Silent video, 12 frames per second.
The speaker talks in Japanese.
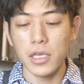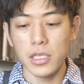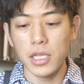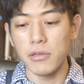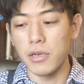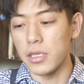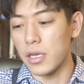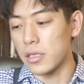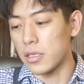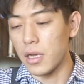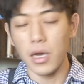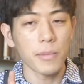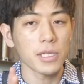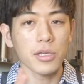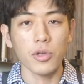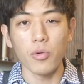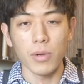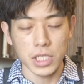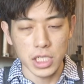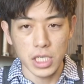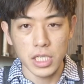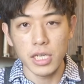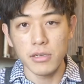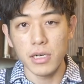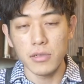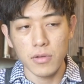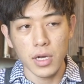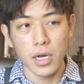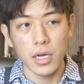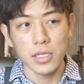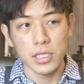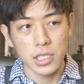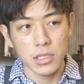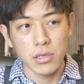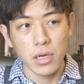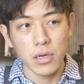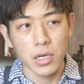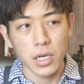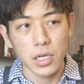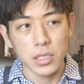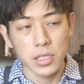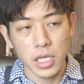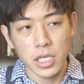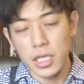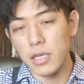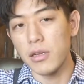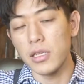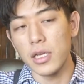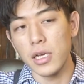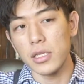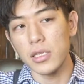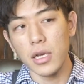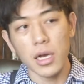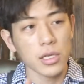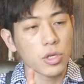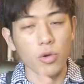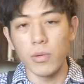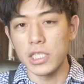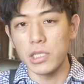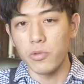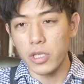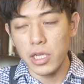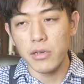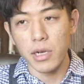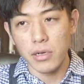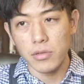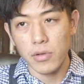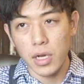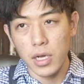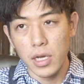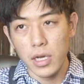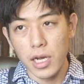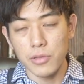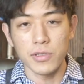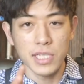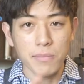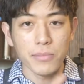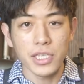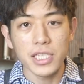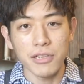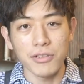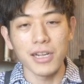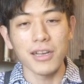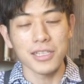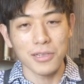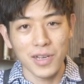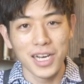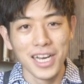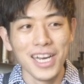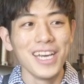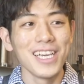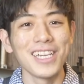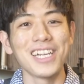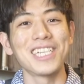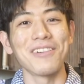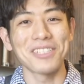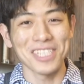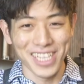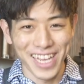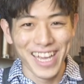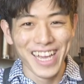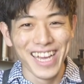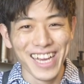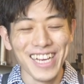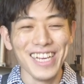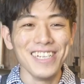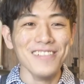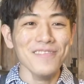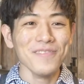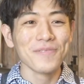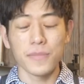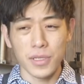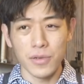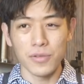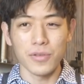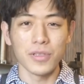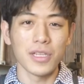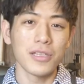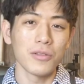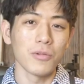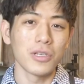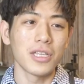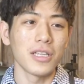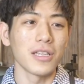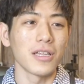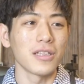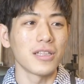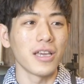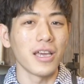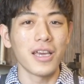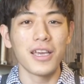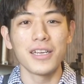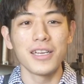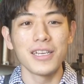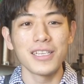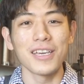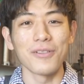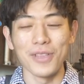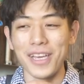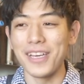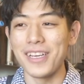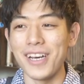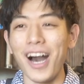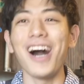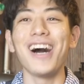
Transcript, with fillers: に来てくれた方がまた京橋に来てくれるとか、自由が丘で来てくれた方が京橋にも来てくれる、あと全部来てくれる方とかいらっしゃいましたね本当に何度も来ていただいて、結構ね「あありが